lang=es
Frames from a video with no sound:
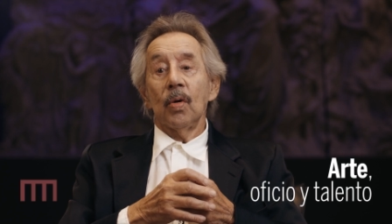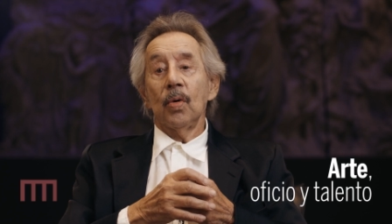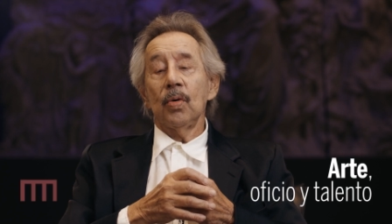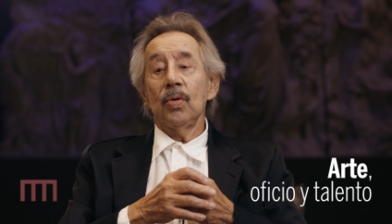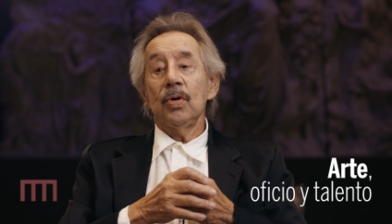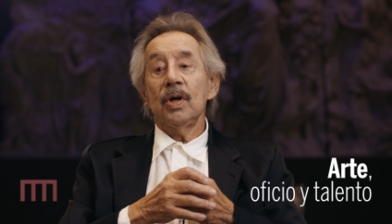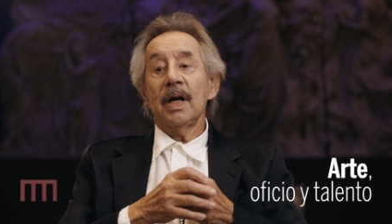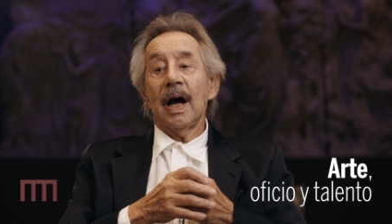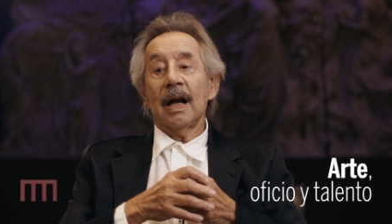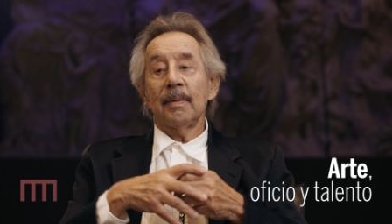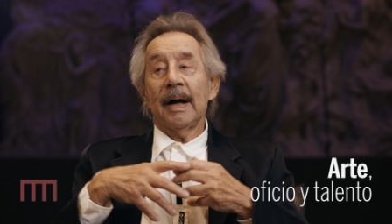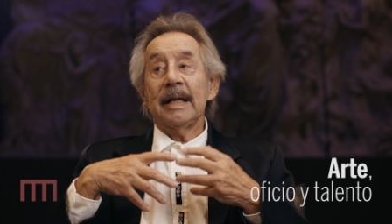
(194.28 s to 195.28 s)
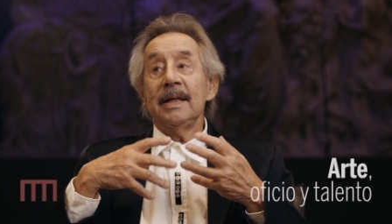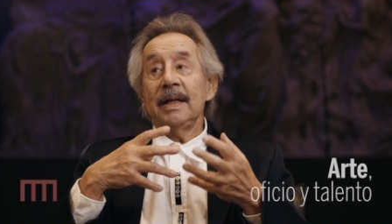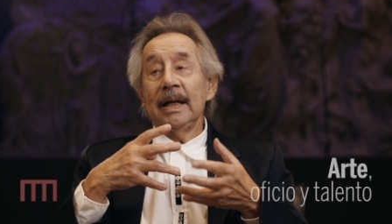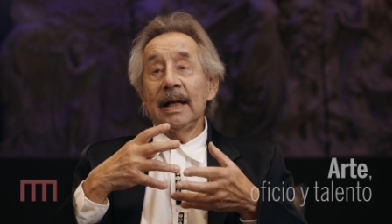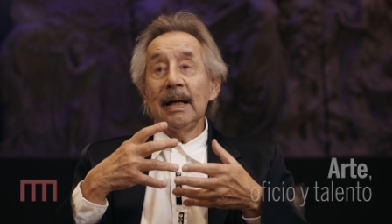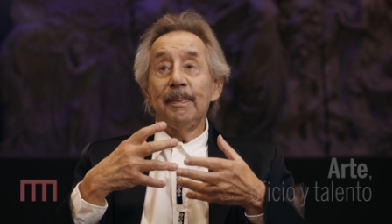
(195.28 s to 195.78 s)
Un
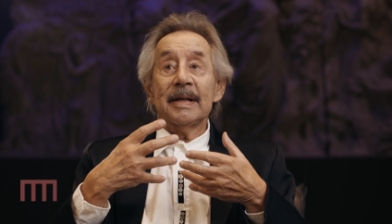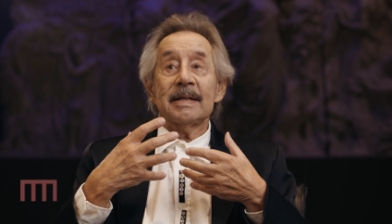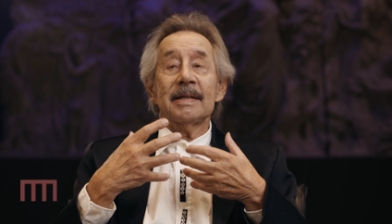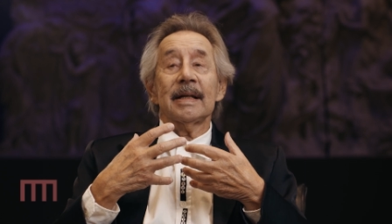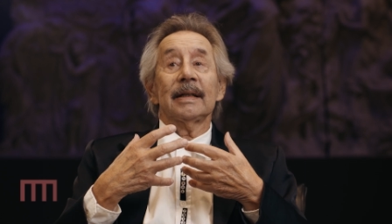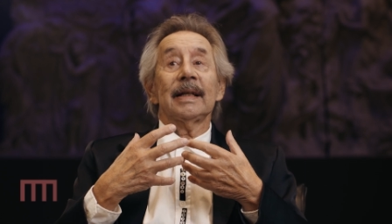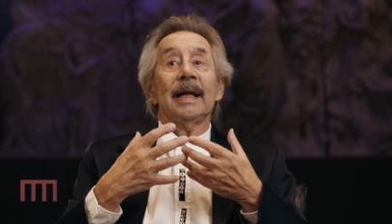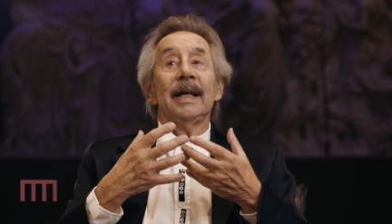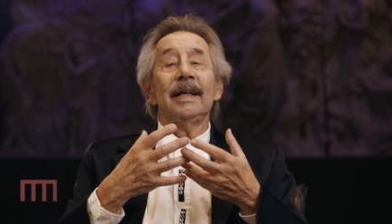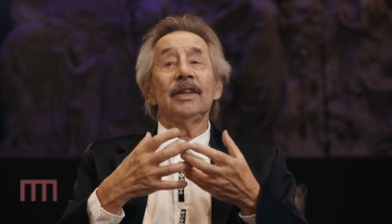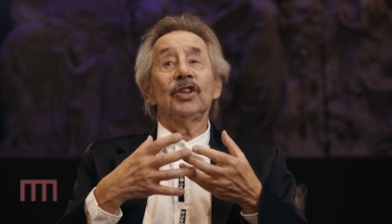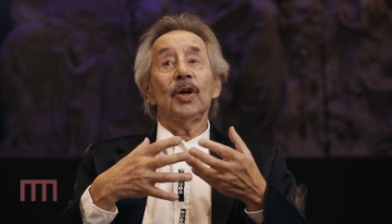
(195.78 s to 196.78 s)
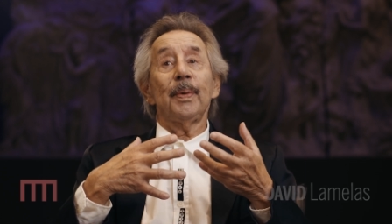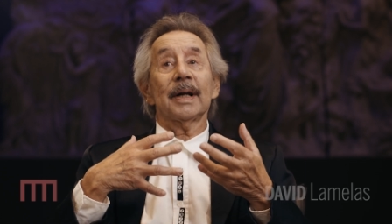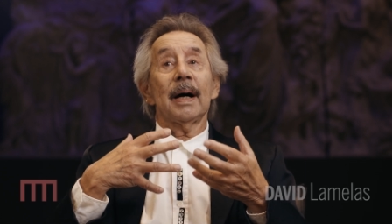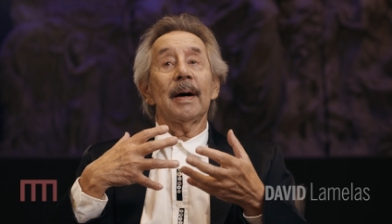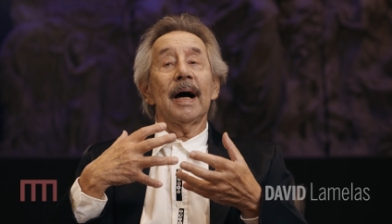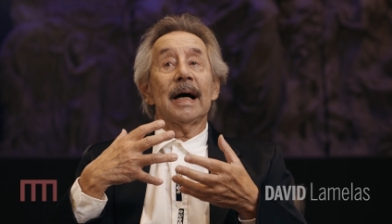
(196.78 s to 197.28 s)
albañil precisa talento
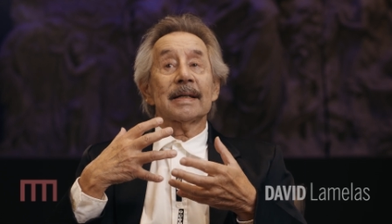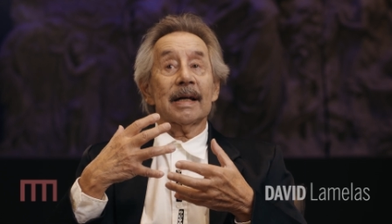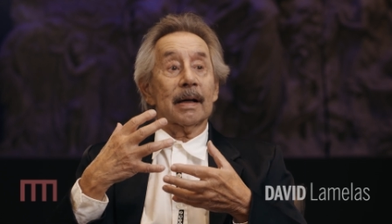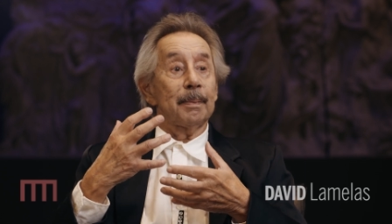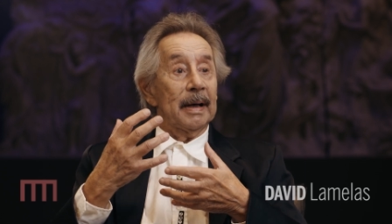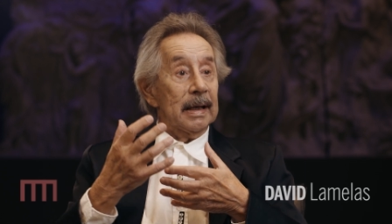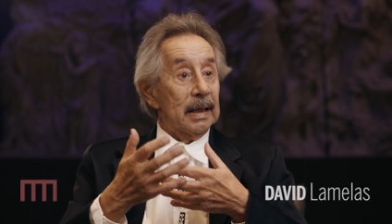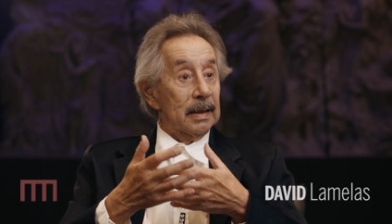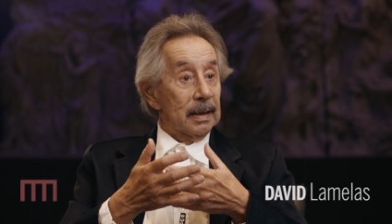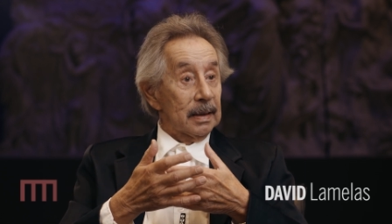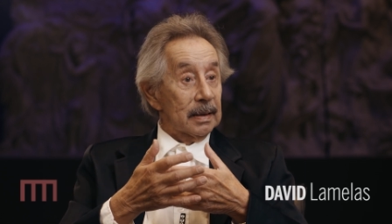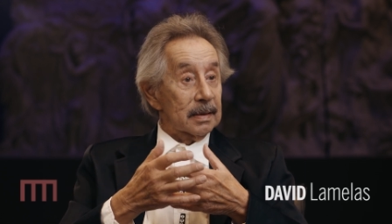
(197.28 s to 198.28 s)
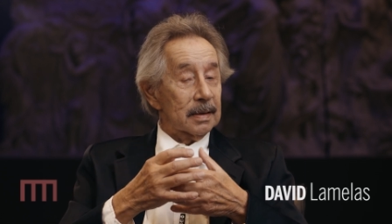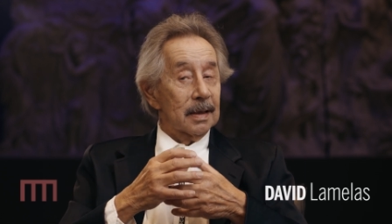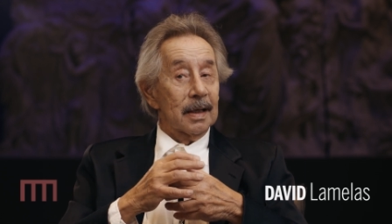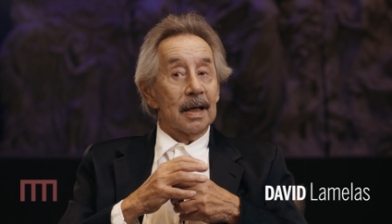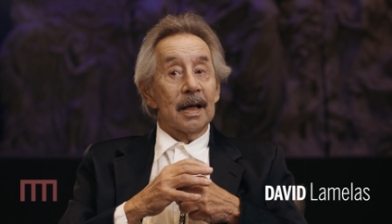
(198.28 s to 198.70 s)
para hacer paredes